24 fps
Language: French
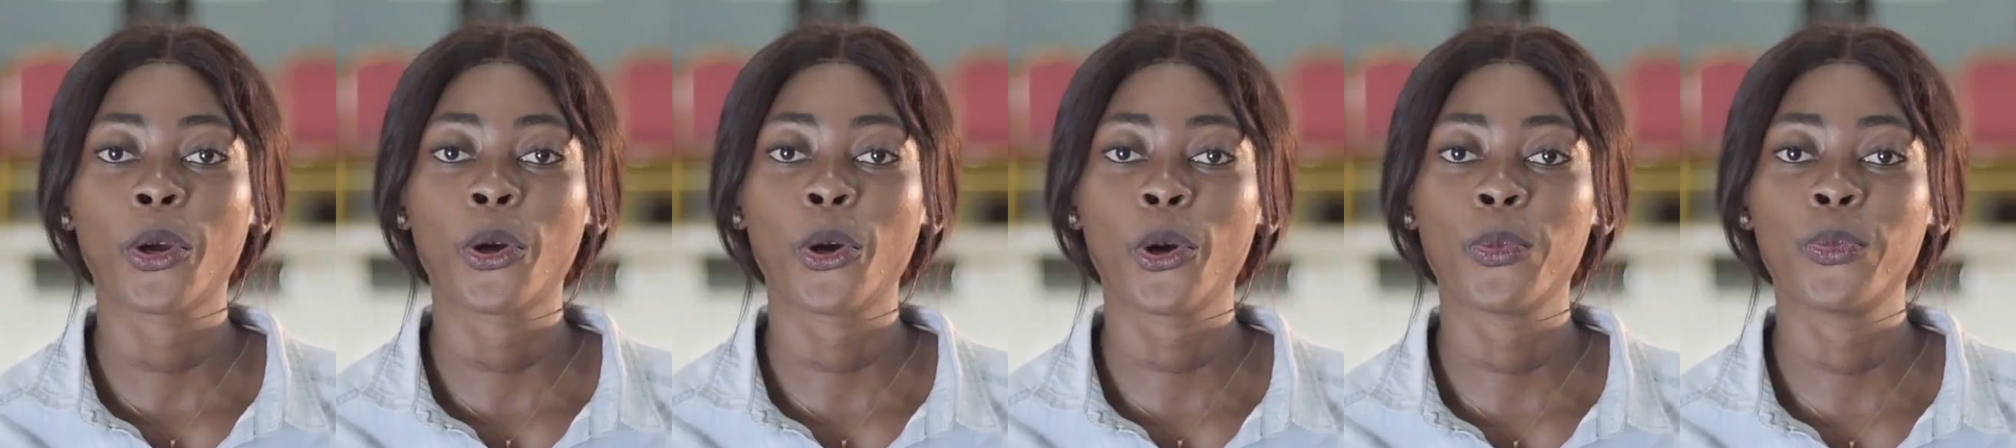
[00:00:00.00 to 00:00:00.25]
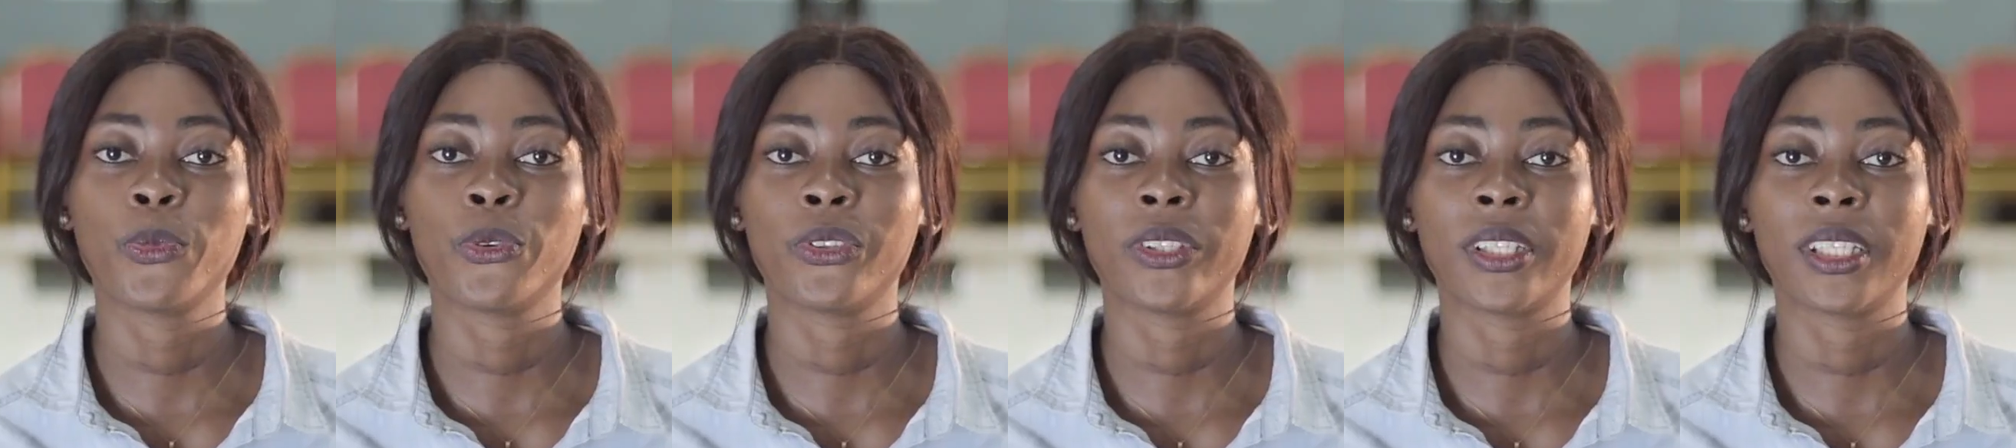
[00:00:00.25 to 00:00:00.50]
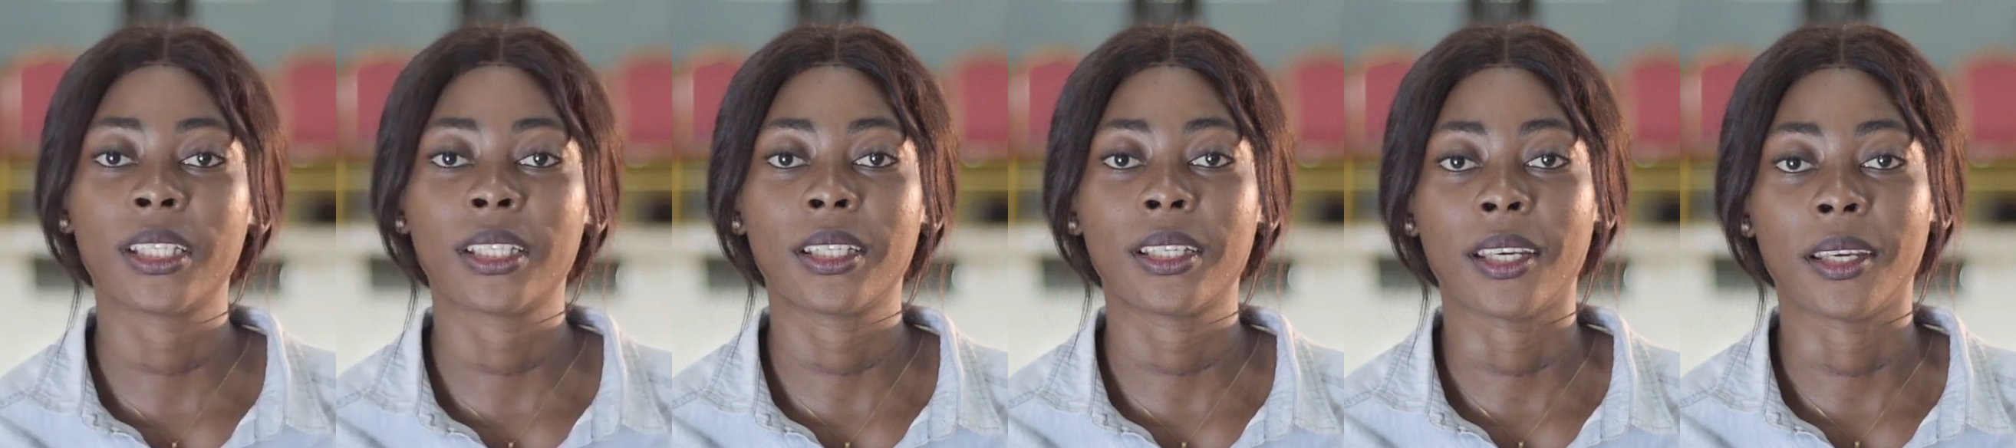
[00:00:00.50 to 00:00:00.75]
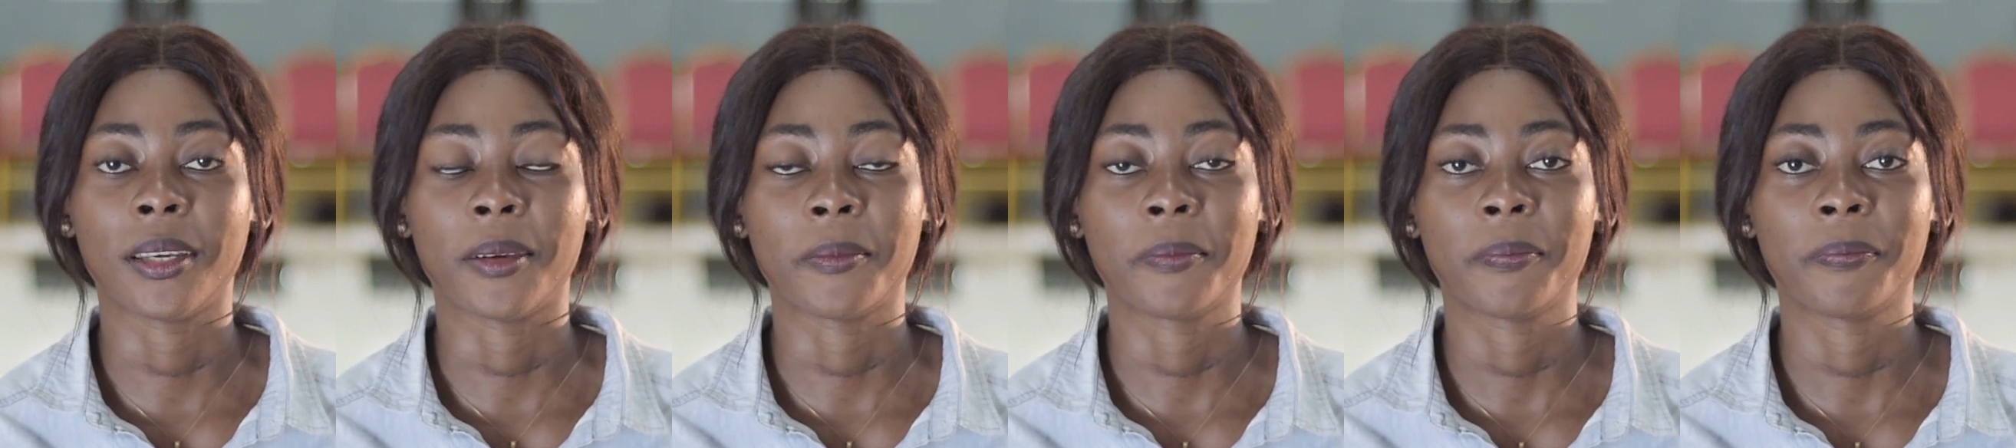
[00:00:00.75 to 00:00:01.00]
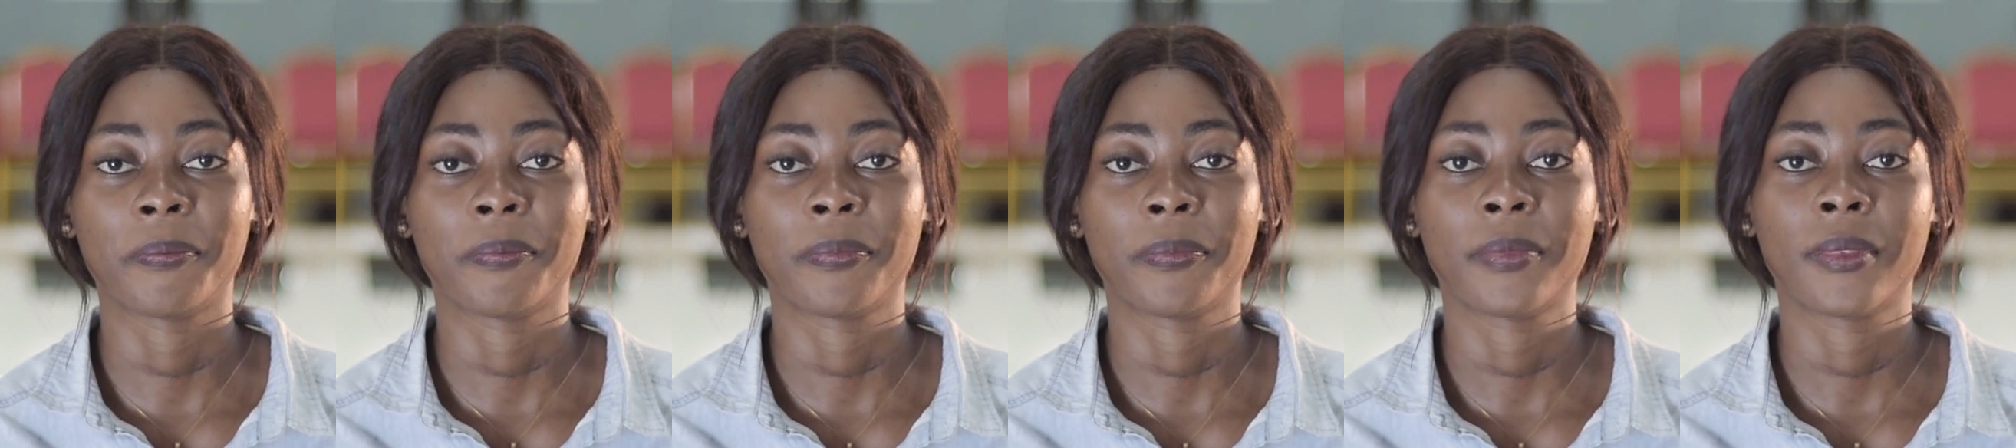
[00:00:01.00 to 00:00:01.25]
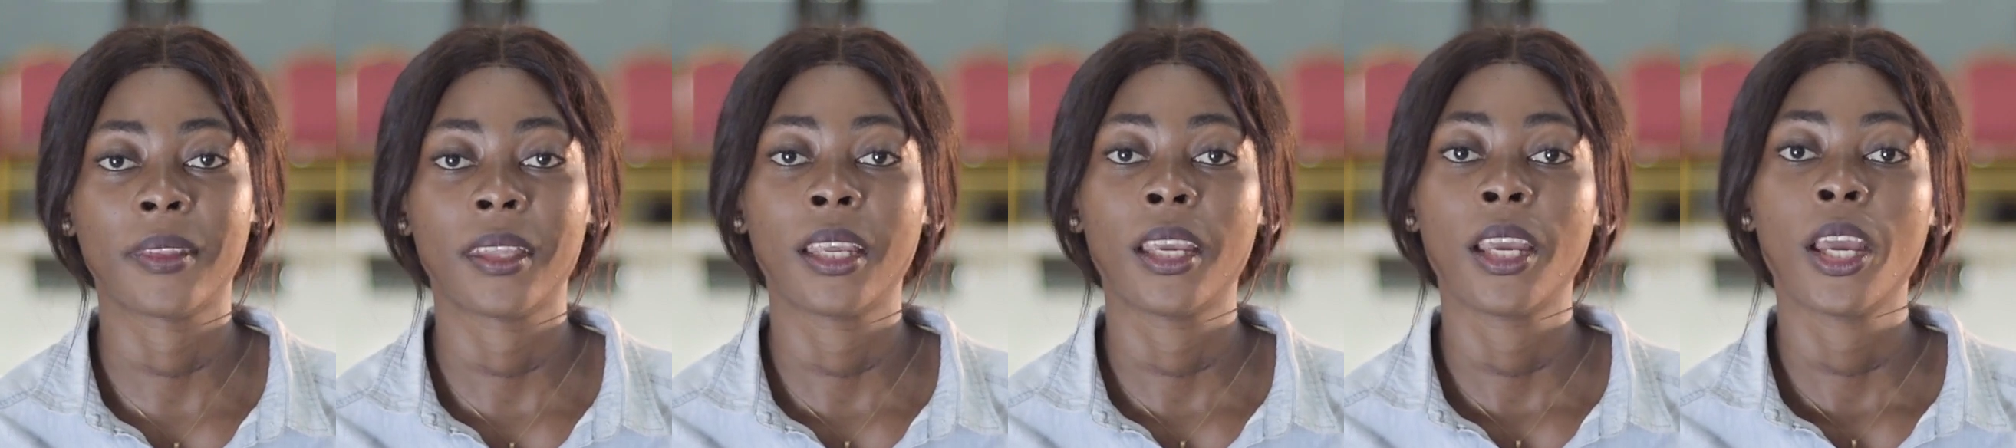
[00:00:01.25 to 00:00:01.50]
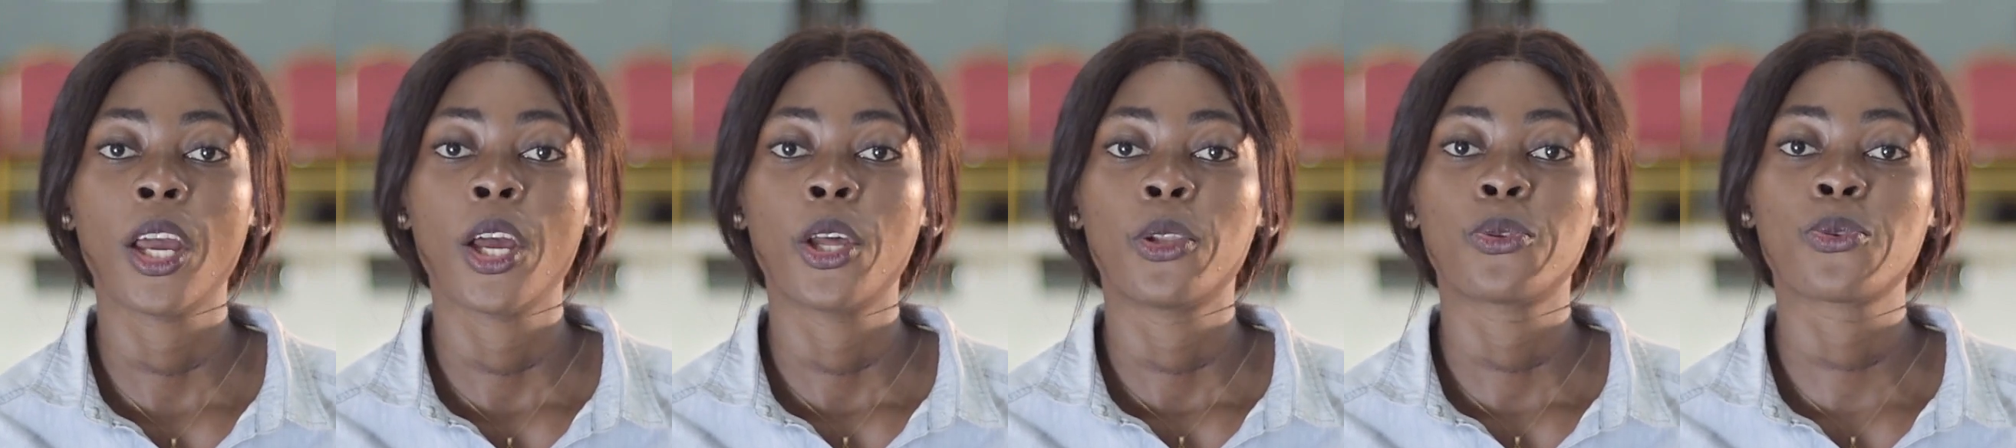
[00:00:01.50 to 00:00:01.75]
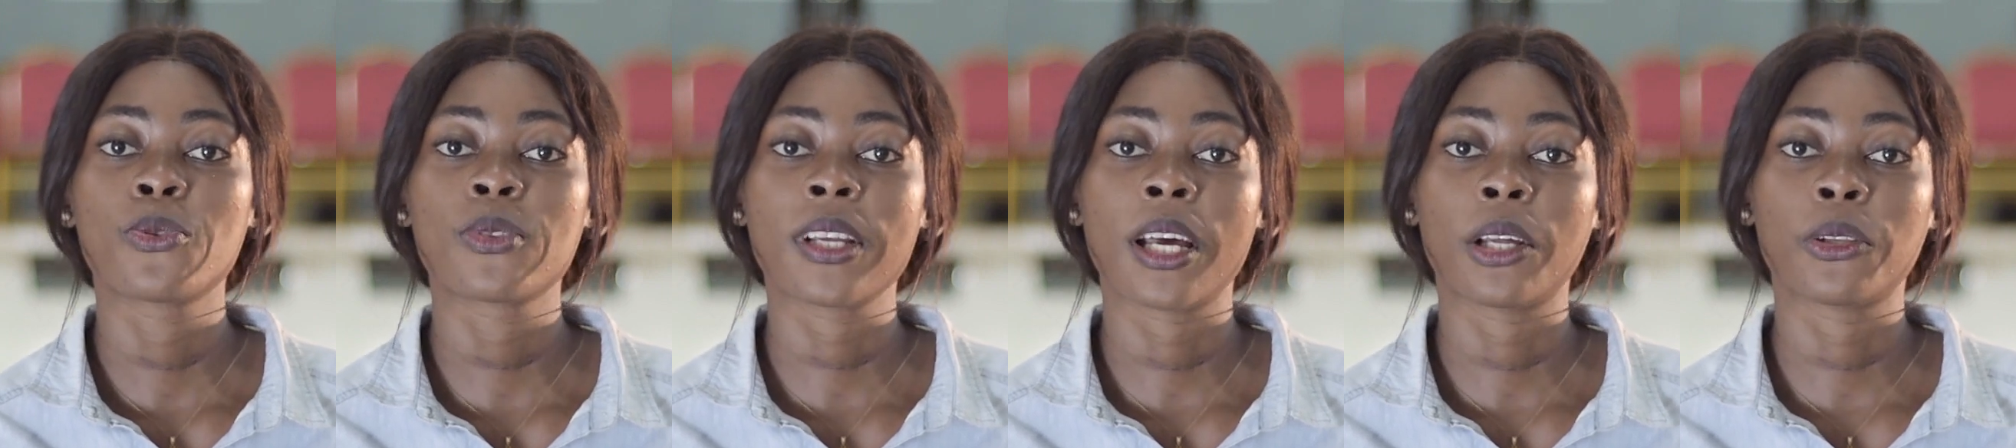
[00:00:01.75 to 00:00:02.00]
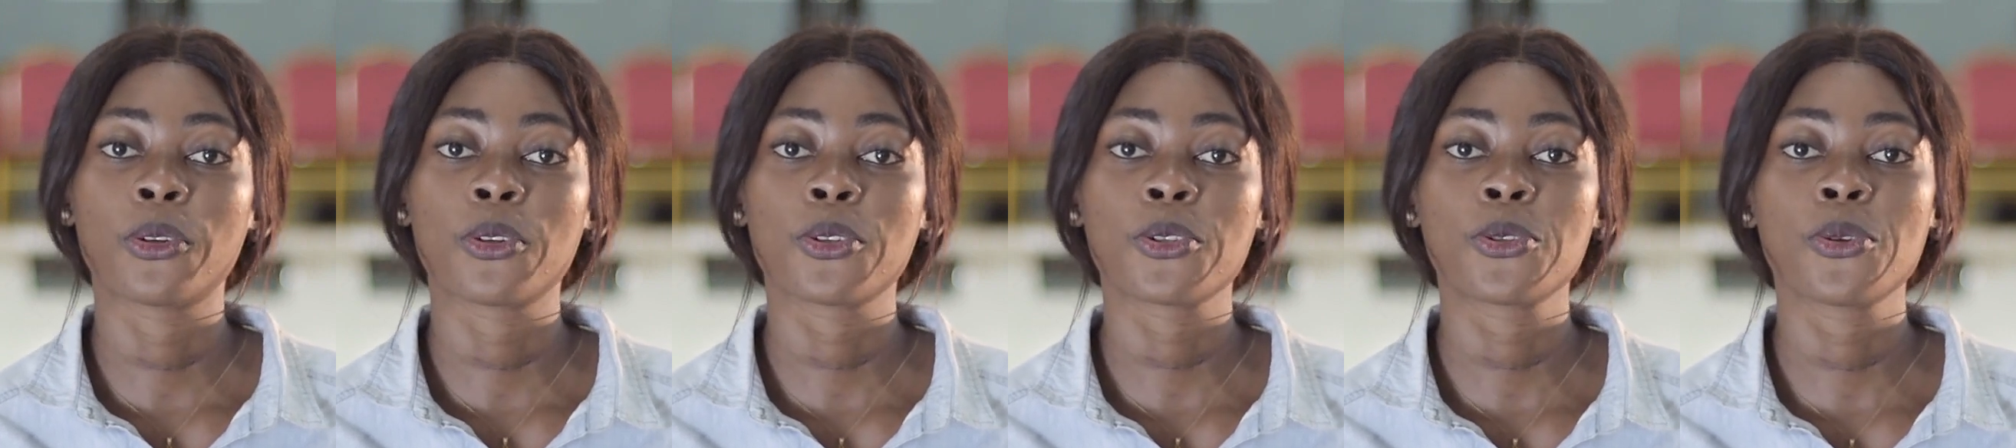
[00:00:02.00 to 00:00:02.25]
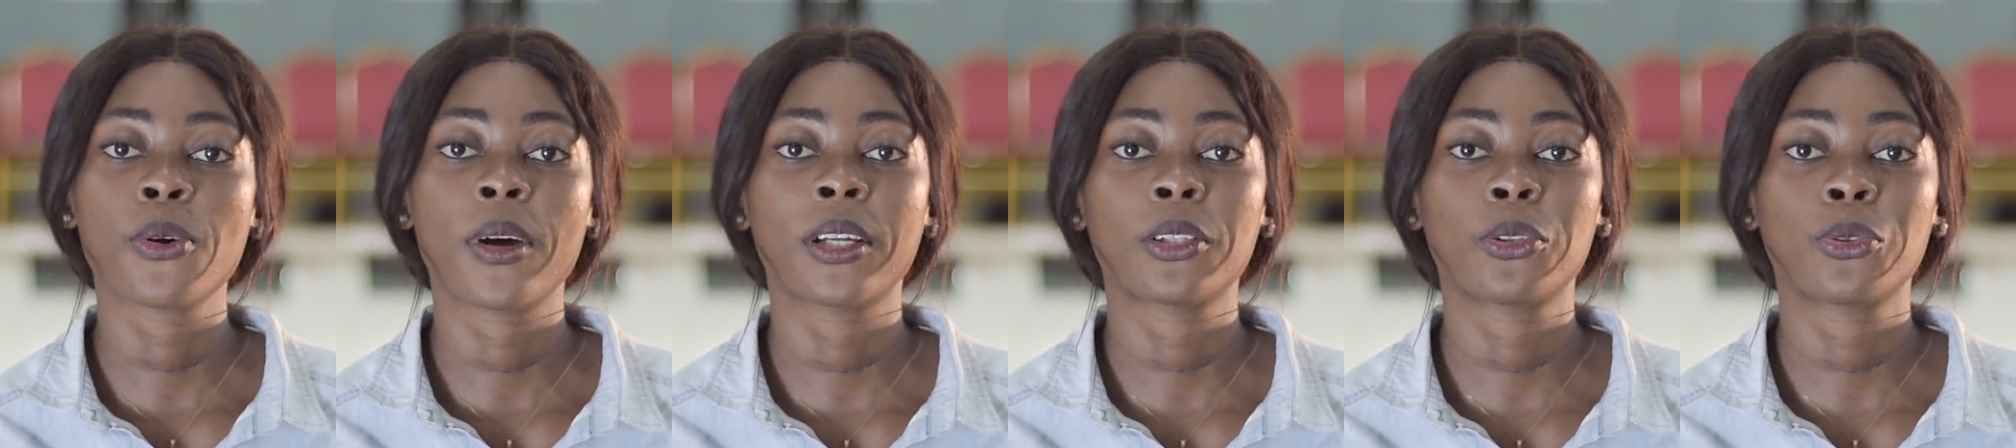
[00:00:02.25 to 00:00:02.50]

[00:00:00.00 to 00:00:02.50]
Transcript: Communiqué. Nous annonçons